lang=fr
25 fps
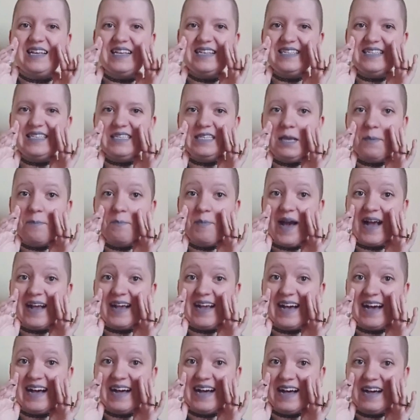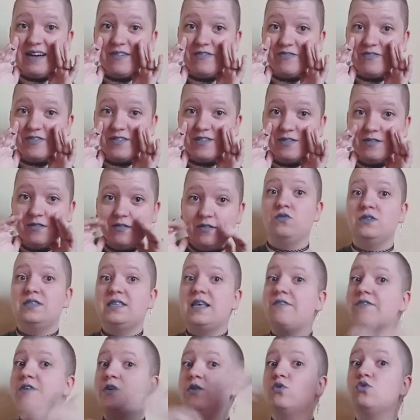c'est pas grave.
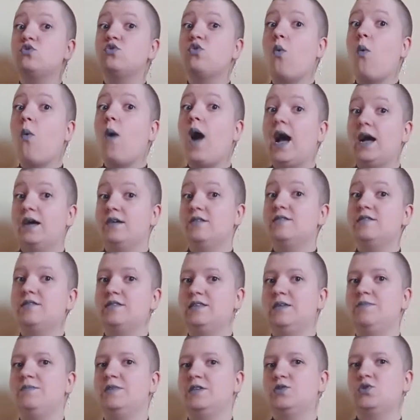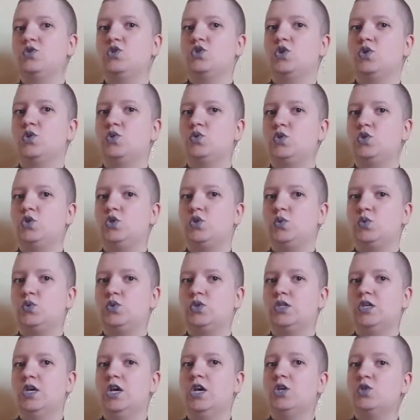Vous avez le droit d'aimer ce genre de
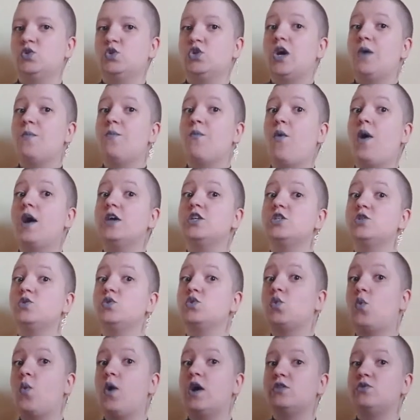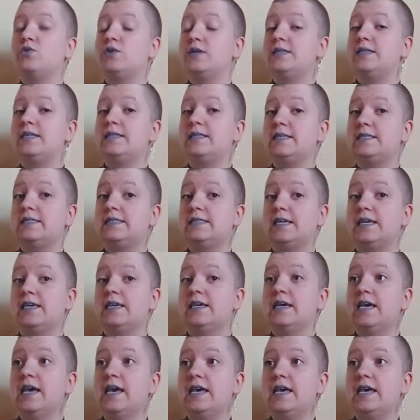choses, tout comme moi j'ai le droit de les détester.